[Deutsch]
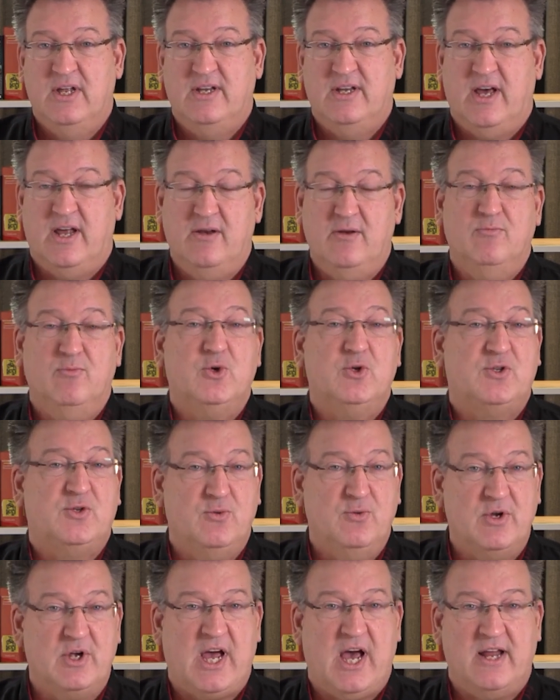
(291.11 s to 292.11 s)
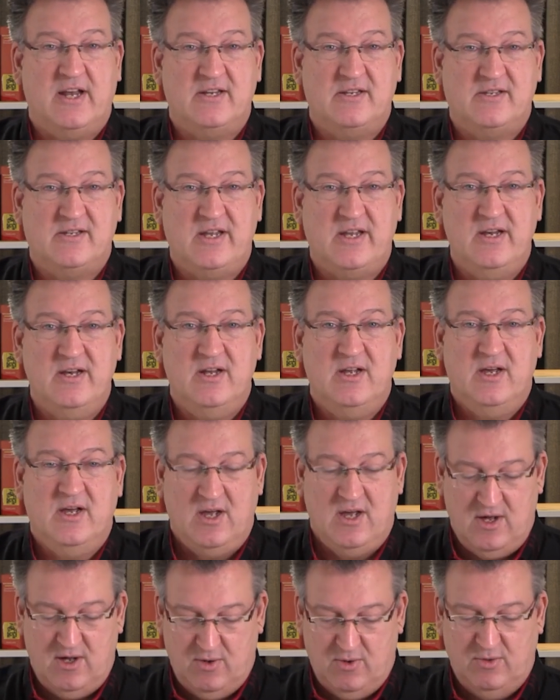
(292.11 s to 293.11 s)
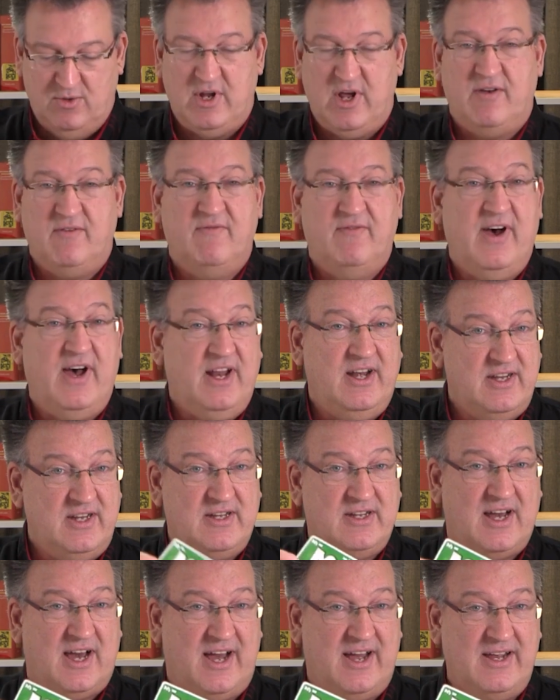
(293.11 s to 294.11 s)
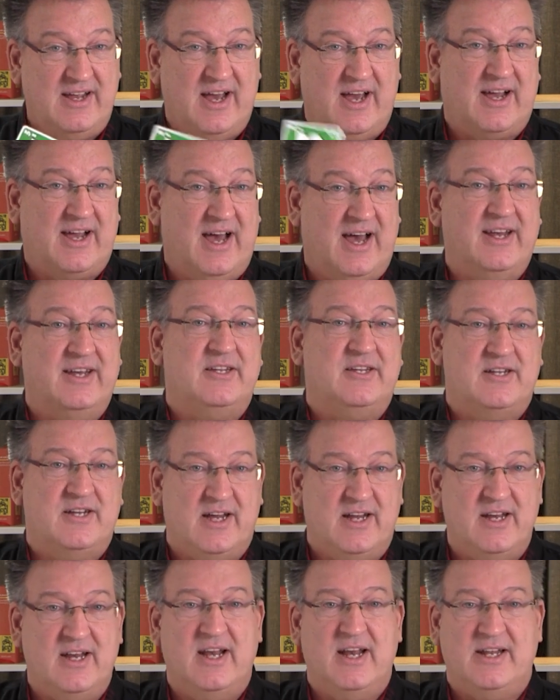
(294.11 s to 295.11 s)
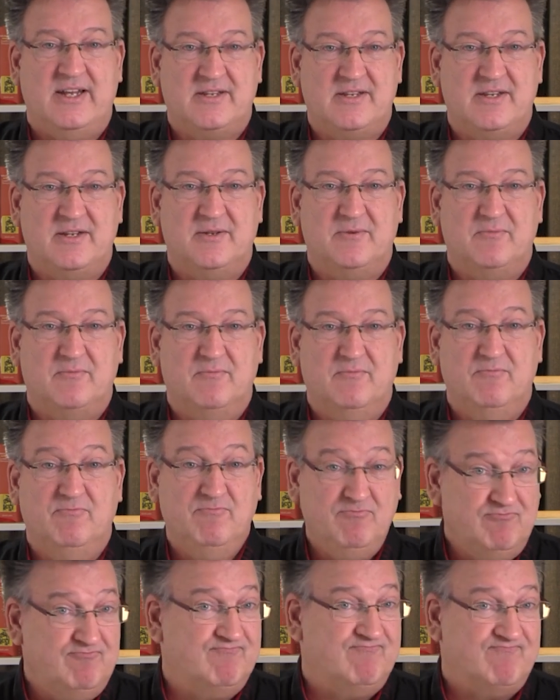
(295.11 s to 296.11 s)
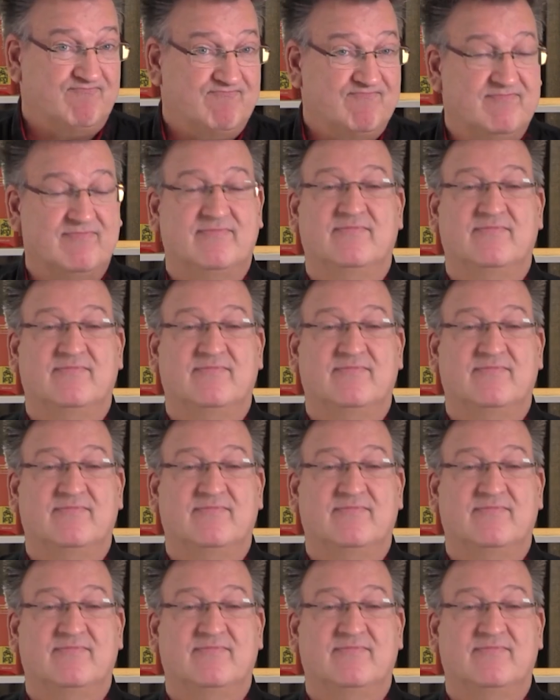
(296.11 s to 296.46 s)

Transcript: dann musst du eine Karte ziehen und dann war die 3 ja gar nicht deine letzte. Hm.